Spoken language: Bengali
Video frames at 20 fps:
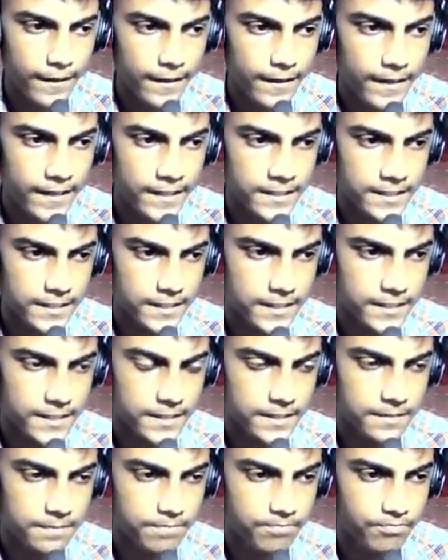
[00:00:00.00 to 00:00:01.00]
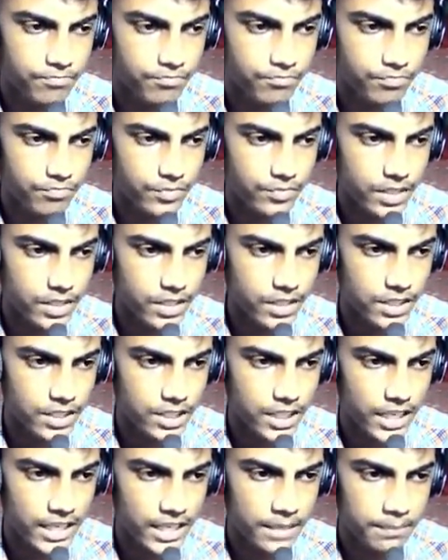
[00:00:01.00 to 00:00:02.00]
গাইস
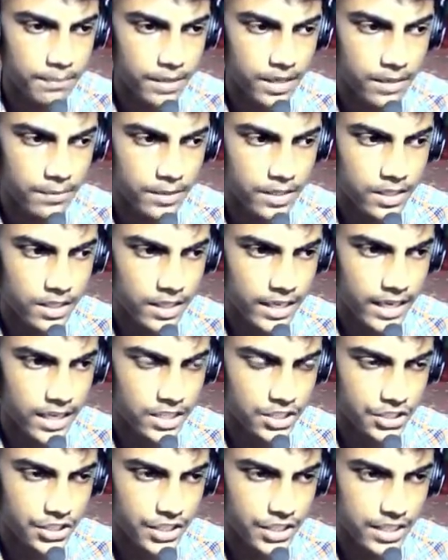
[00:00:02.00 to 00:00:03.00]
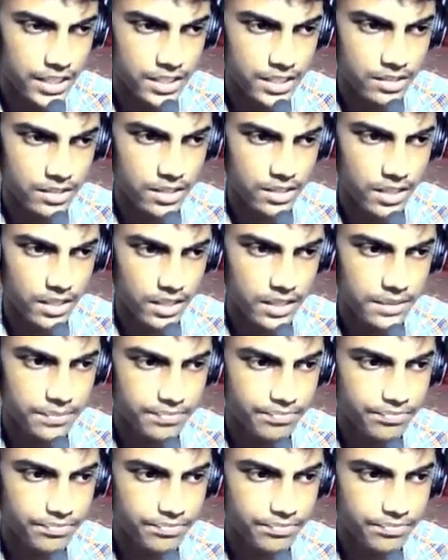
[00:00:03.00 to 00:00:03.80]
যাই আমরা আমাদের গ্যারেজের দিকে যেতে থাকি